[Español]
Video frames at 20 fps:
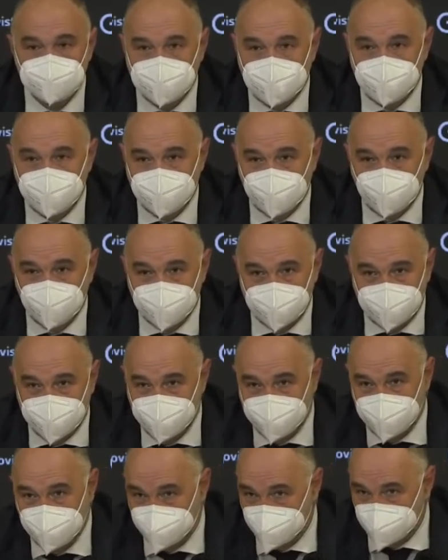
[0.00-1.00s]
trabajo para el
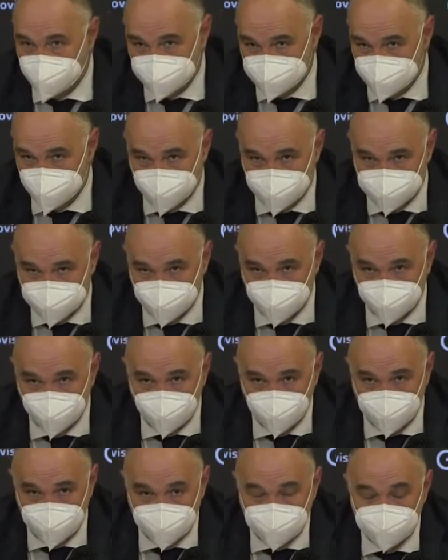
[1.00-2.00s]
equipo, que desde luego ha sido muy
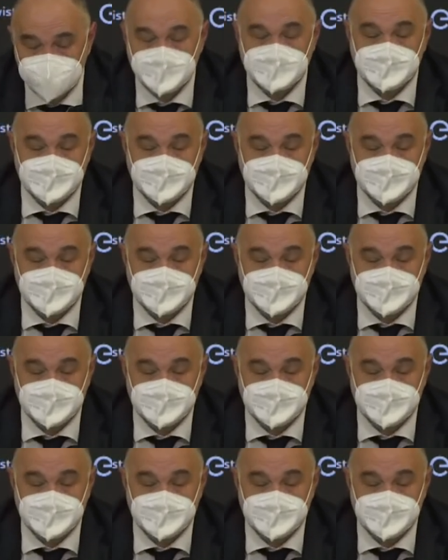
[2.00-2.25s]
bueno,